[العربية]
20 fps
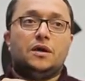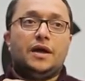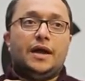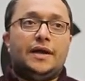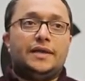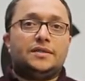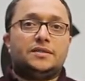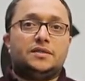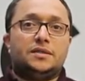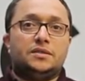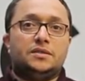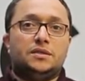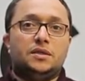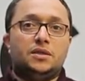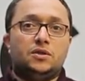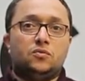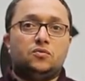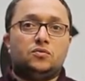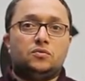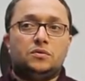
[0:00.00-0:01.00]
عايز
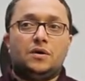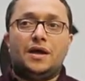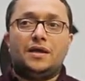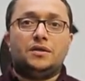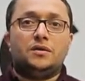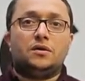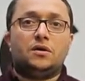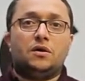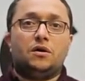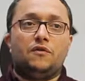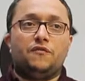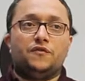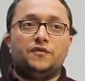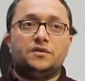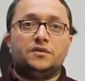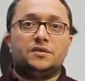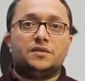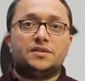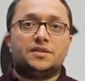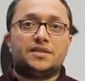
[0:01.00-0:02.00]
تديله اي
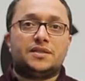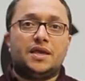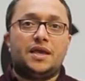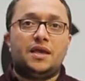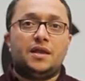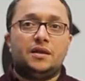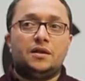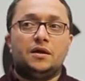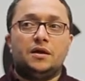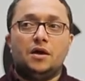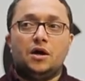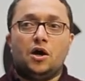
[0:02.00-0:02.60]
خافض ستال